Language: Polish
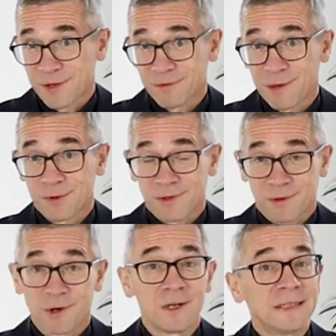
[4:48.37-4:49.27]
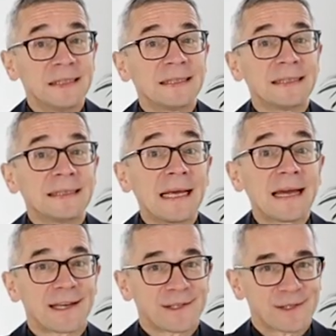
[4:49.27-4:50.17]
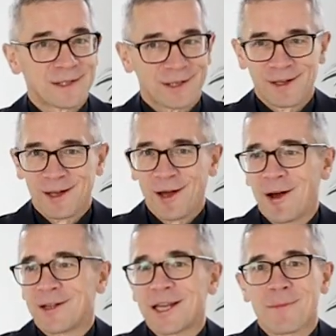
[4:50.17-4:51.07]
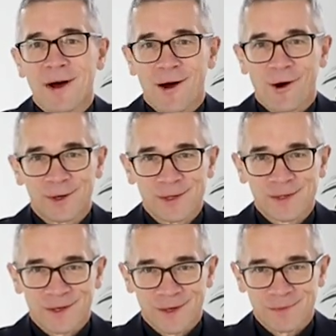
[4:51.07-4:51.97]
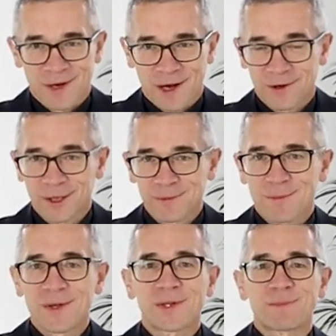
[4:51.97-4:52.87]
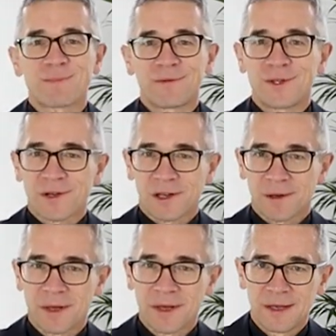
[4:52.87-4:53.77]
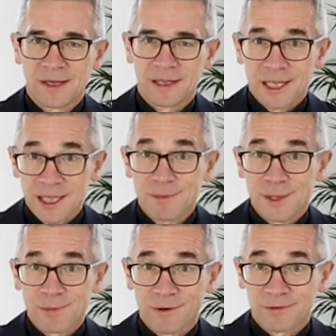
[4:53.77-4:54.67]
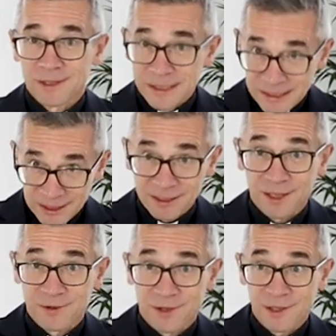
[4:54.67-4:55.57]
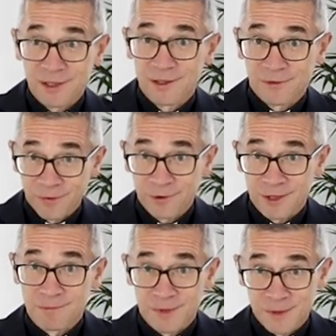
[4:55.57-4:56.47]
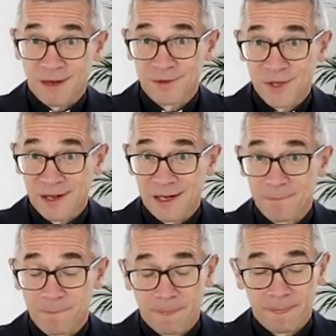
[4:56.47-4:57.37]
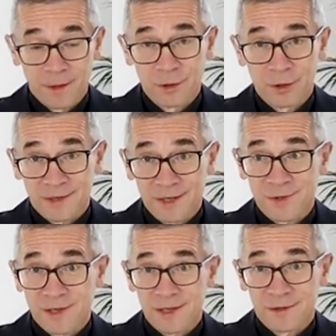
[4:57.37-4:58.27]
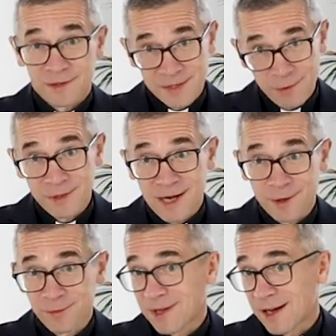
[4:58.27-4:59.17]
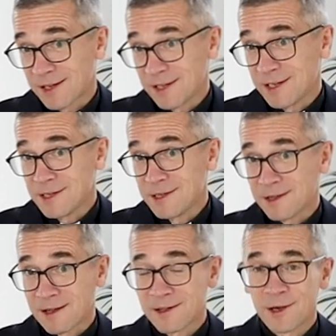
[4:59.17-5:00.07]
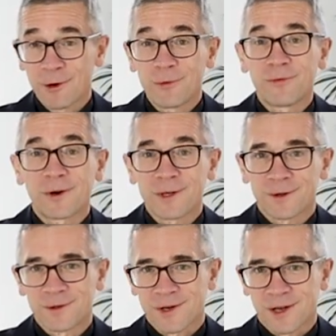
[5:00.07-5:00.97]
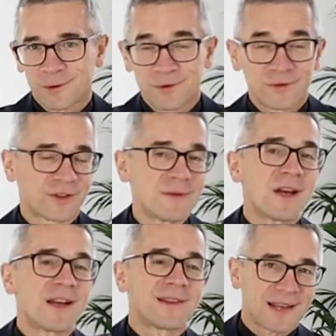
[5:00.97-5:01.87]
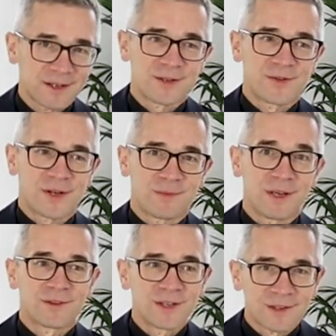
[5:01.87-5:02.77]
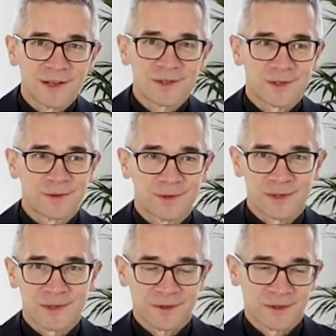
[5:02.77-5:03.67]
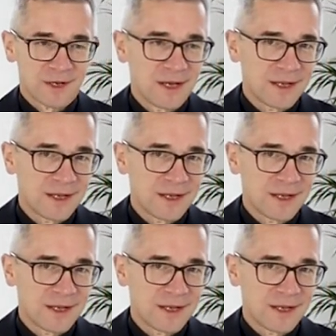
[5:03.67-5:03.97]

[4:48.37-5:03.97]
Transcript: się w niej poczęło, nie jest, nie ma Ojca Ziemskiego, natomiast będzie Zbawicielem. Innymi słowy, także i Twoim Zbawicielem. Także cały naród, ale i inne, uwolni od grzechu, w tym także Ciebie. Ty też skorzystasz.